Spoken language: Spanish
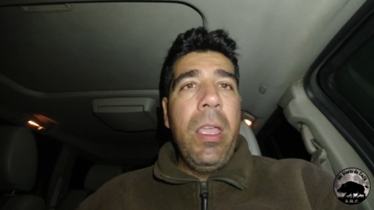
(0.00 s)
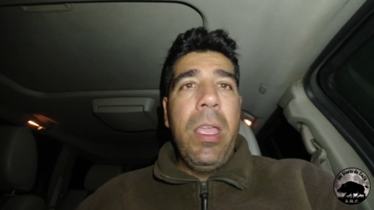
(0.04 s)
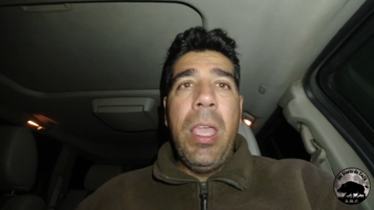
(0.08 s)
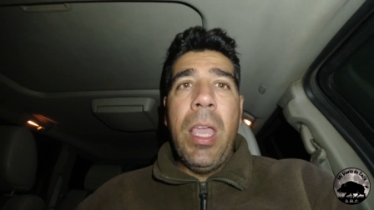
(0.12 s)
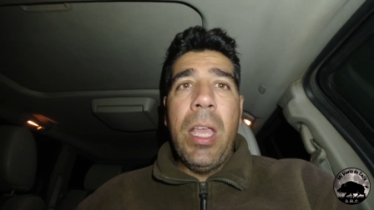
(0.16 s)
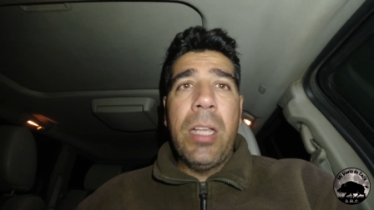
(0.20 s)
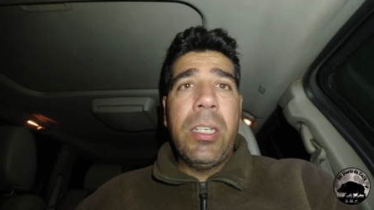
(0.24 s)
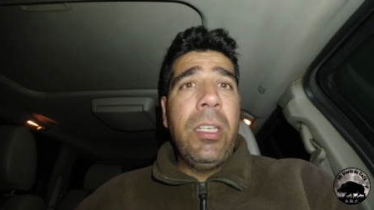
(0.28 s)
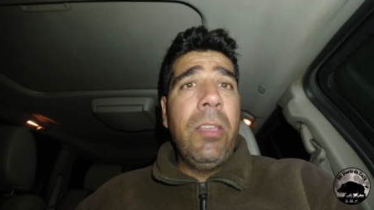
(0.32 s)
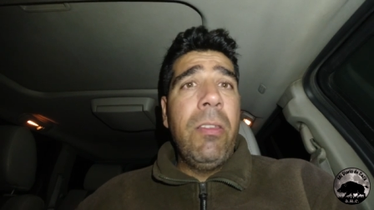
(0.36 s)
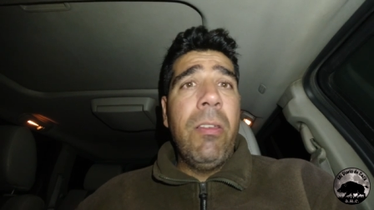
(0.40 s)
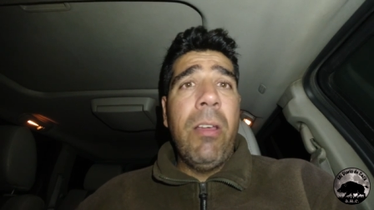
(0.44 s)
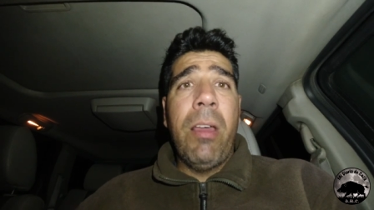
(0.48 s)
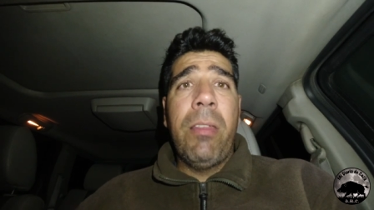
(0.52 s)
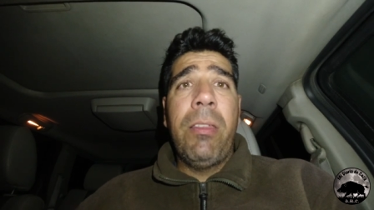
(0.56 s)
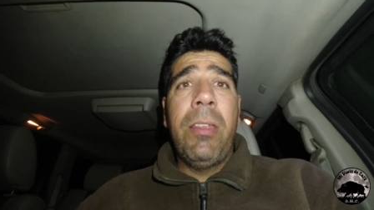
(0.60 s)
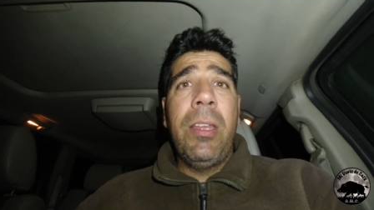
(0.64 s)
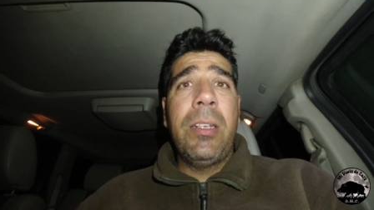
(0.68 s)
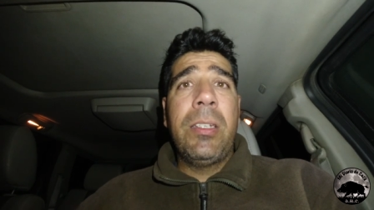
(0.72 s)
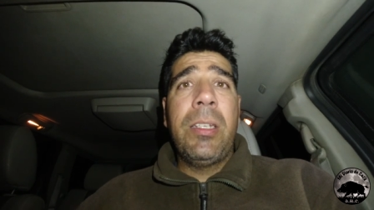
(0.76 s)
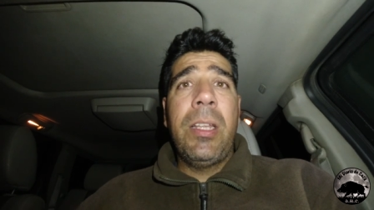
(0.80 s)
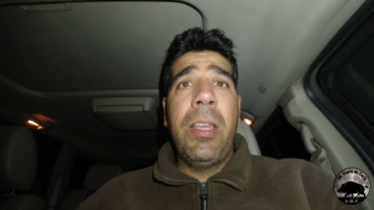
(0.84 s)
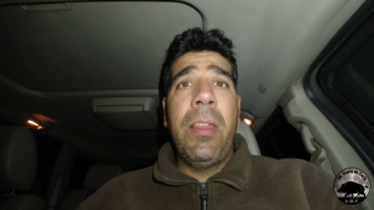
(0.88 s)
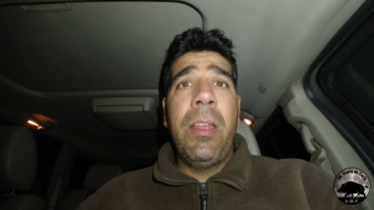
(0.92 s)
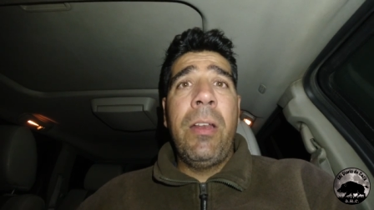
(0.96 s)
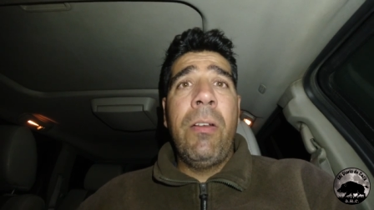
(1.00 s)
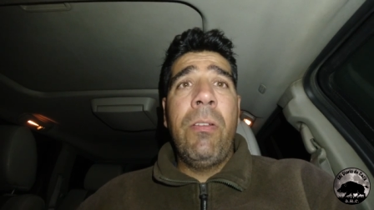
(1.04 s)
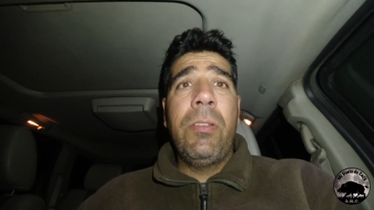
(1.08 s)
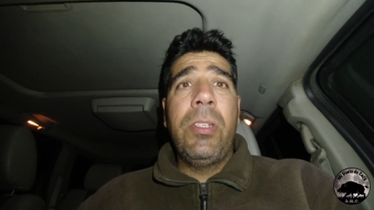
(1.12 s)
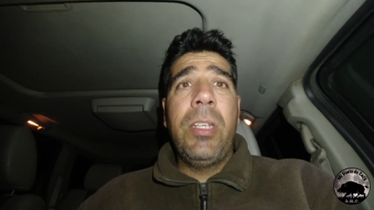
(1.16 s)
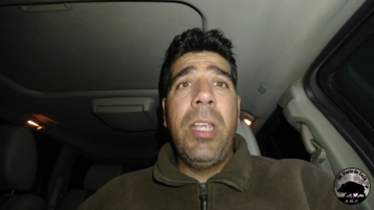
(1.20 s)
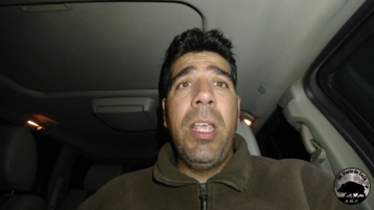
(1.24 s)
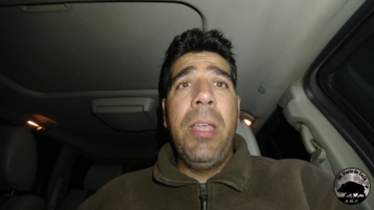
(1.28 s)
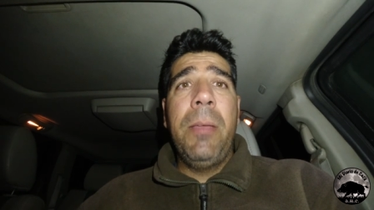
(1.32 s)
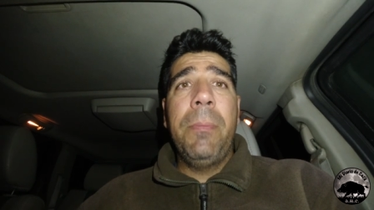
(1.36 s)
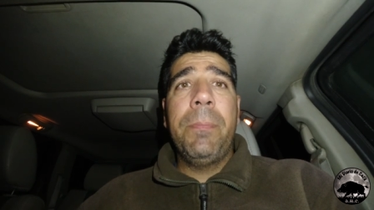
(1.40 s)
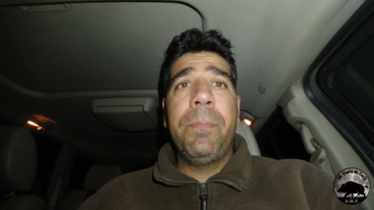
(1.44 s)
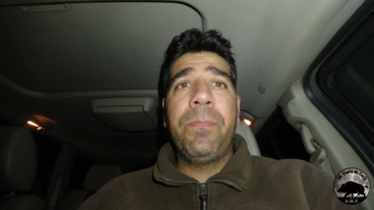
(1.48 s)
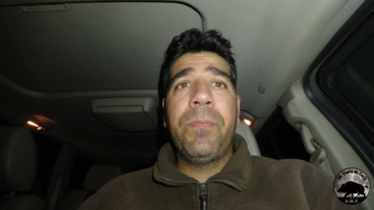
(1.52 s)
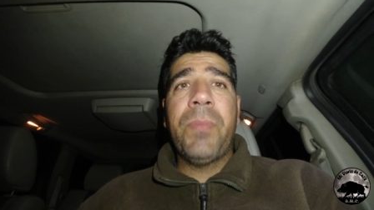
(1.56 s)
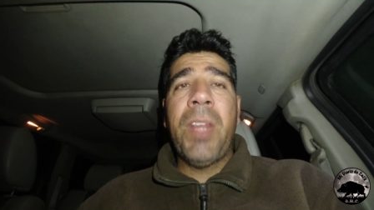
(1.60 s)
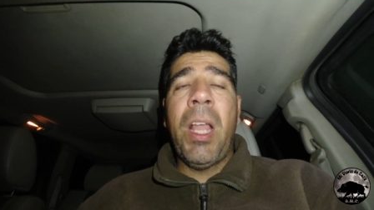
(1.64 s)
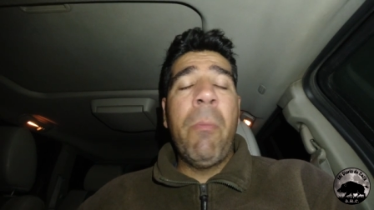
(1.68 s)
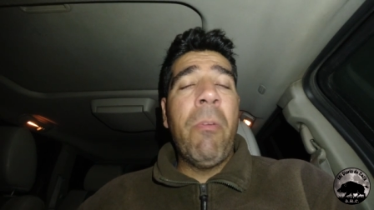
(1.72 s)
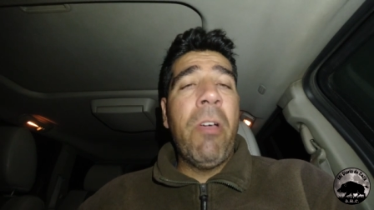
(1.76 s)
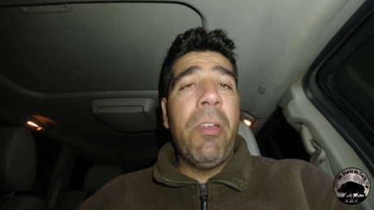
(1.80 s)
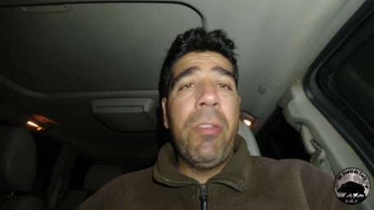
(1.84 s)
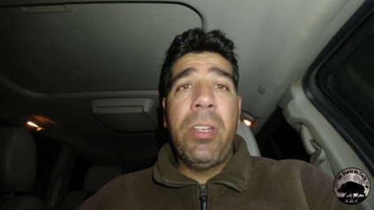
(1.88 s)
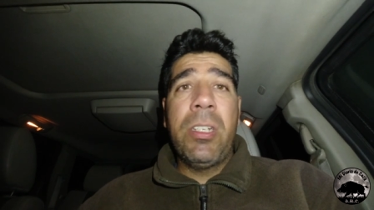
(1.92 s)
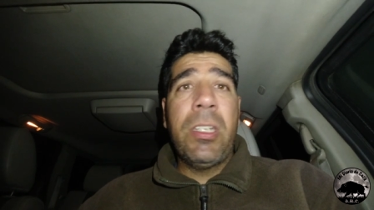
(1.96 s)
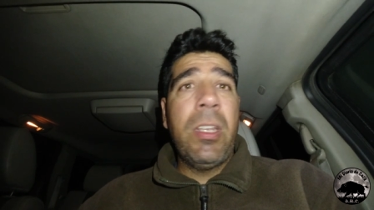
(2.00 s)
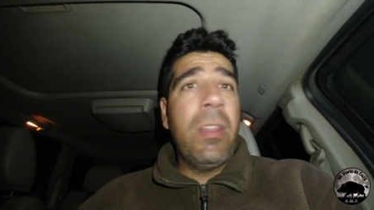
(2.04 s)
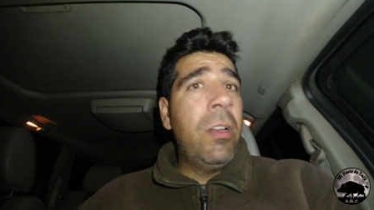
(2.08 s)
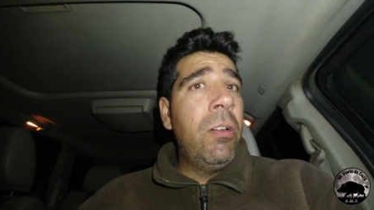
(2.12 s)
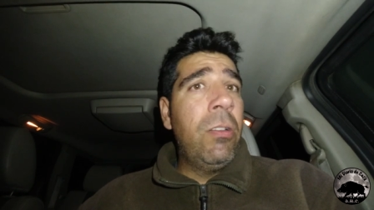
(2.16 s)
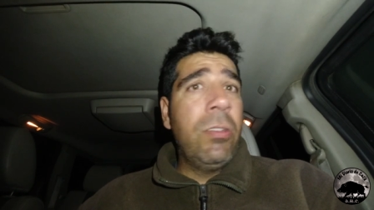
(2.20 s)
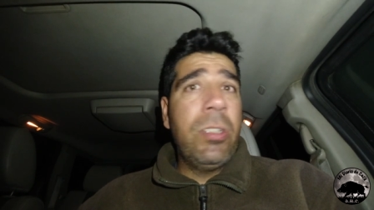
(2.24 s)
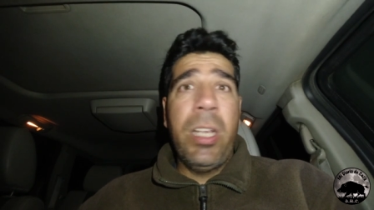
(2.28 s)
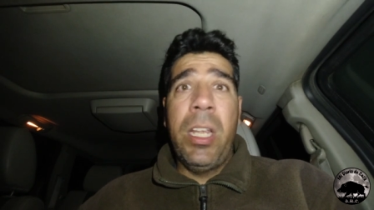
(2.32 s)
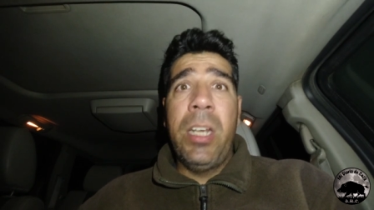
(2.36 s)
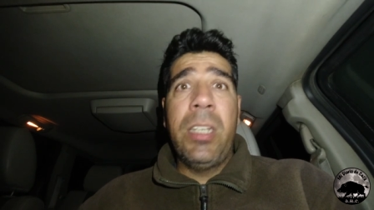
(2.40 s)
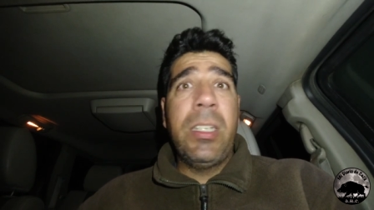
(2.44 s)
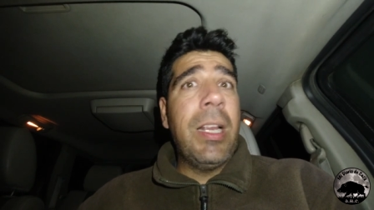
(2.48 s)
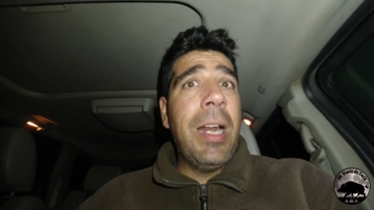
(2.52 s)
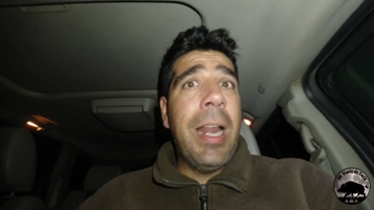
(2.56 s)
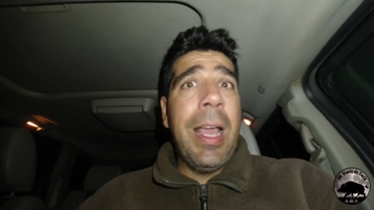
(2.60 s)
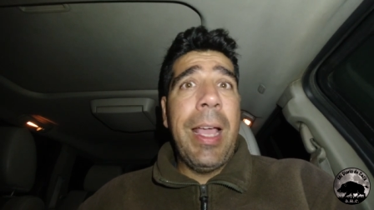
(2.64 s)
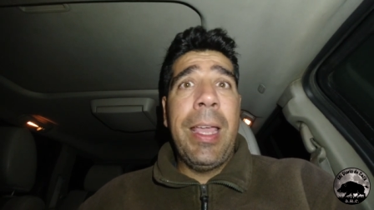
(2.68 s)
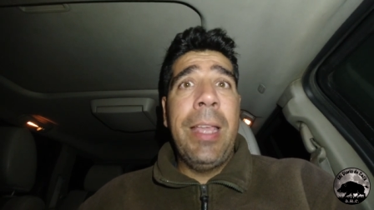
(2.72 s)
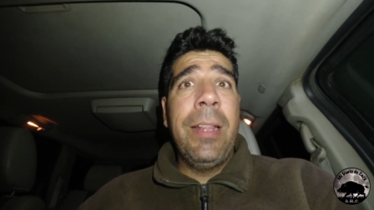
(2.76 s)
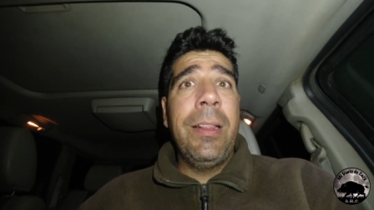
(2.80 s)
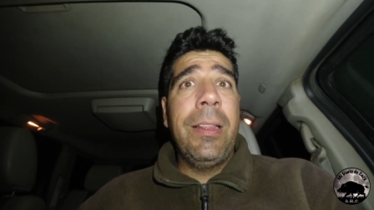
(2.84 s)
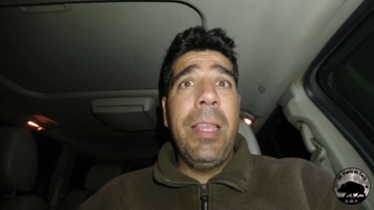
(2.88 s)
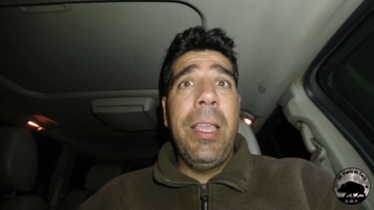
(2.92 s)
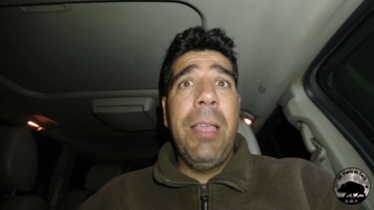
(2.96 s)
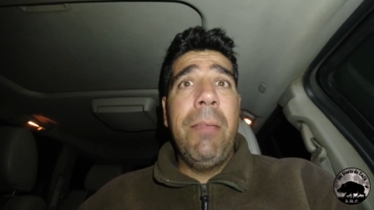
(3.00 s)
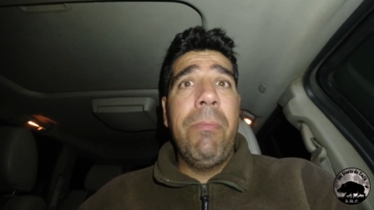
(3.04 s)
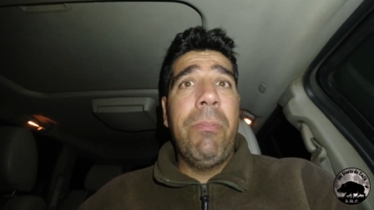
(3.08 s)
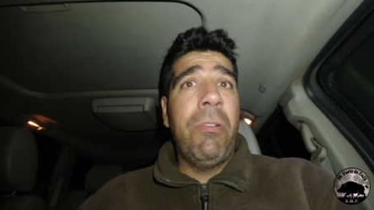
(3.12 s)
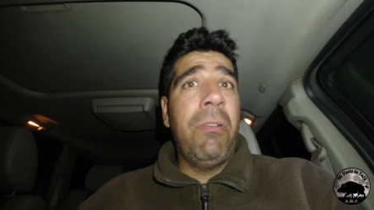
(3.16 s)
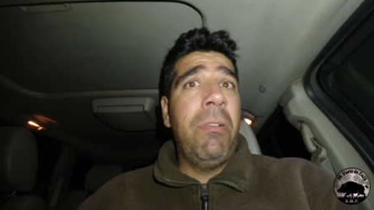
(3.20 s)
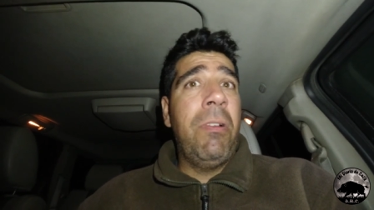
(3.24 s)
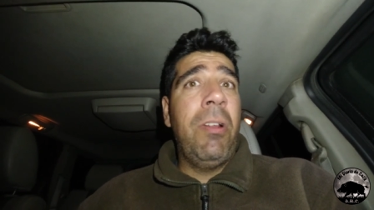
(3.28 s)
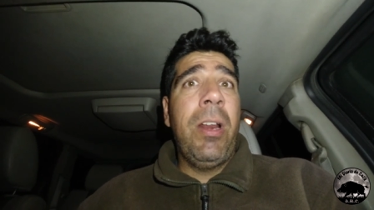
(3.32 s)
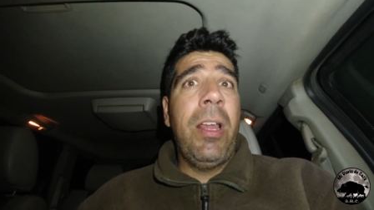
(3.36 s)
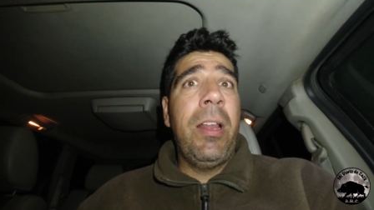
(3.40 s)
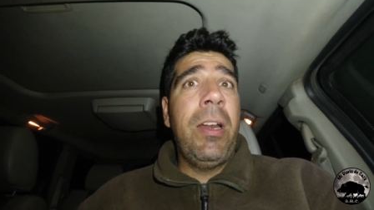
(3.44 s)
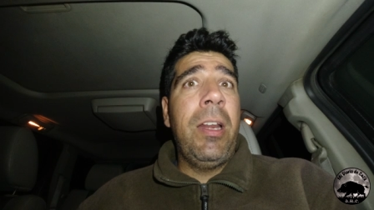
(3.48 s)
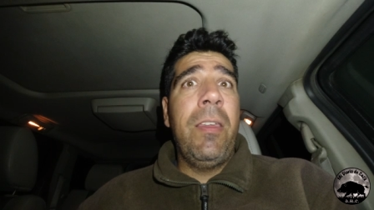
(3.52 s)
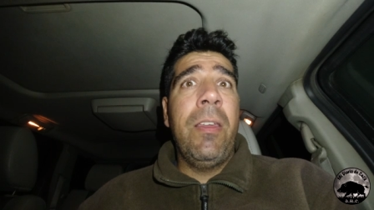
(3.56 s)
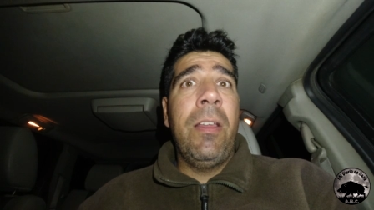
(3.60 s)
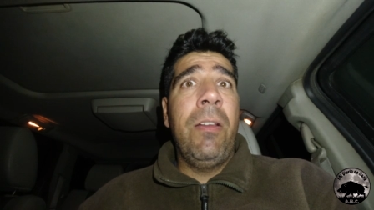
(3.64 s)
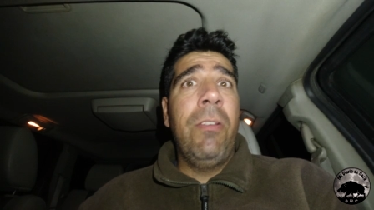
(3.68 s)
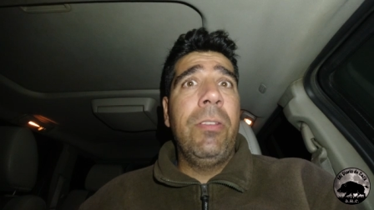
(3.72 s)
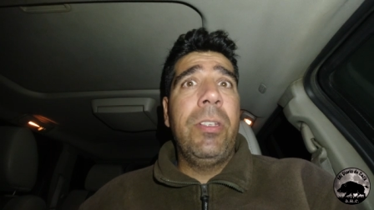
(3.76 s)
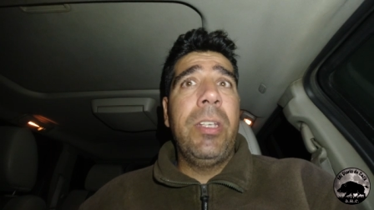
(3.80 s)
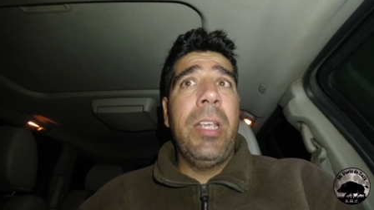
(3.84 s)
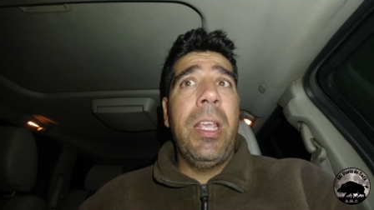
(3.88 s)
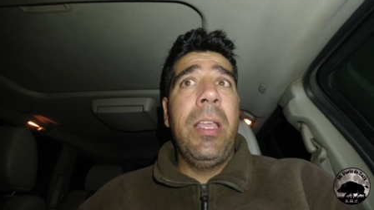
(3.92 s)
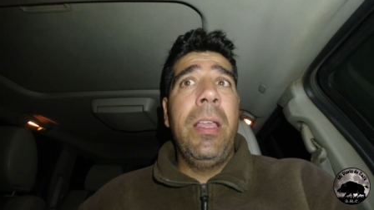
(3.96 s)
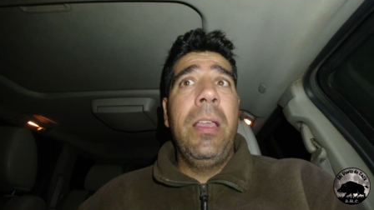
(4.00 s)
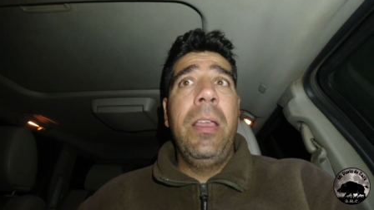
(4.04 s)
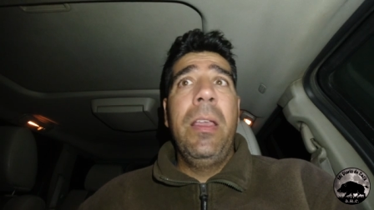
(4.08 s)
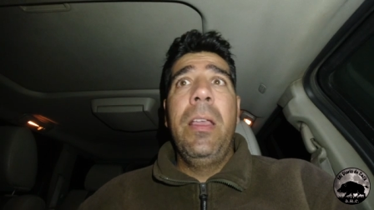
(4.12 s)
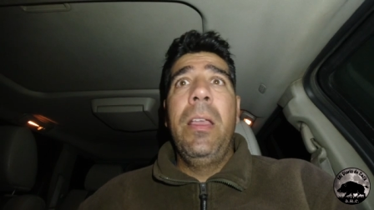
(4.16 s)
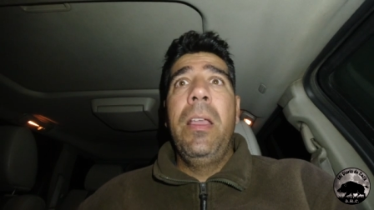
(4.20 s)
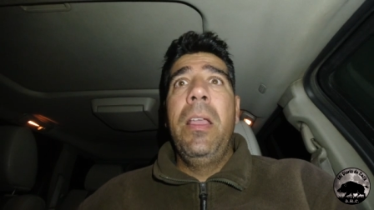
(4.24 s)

Y ha sido hacerse de noche. Vamos a hacerse de noche, irse la gente, pues no era ni de noche